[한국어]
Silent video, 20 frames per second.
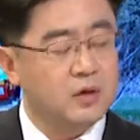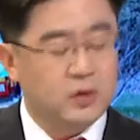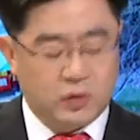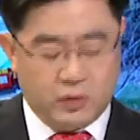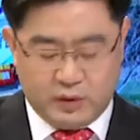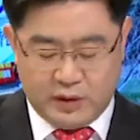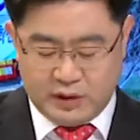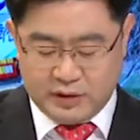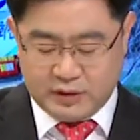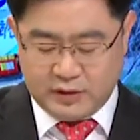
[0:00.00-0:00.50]

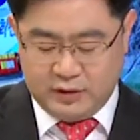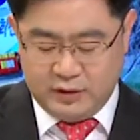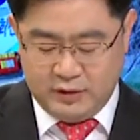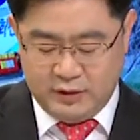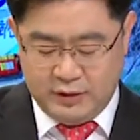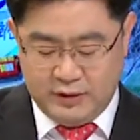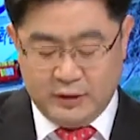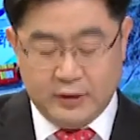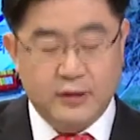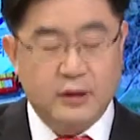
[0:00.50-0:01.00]
통해서
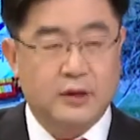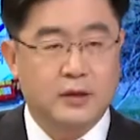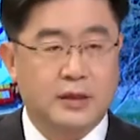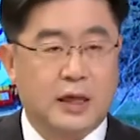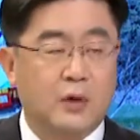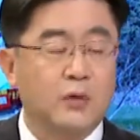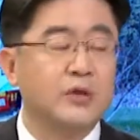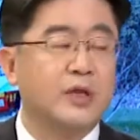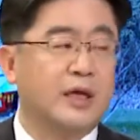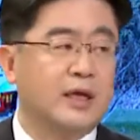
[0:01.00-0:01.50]

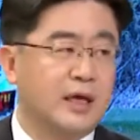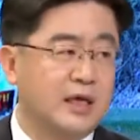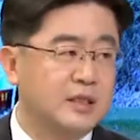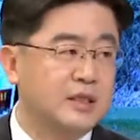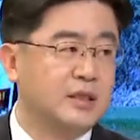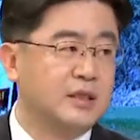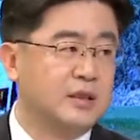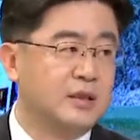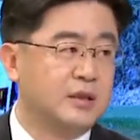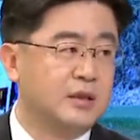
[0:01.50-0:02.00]
나올
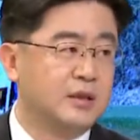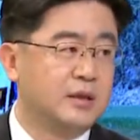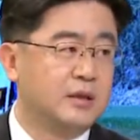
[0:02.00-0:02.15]
때까지는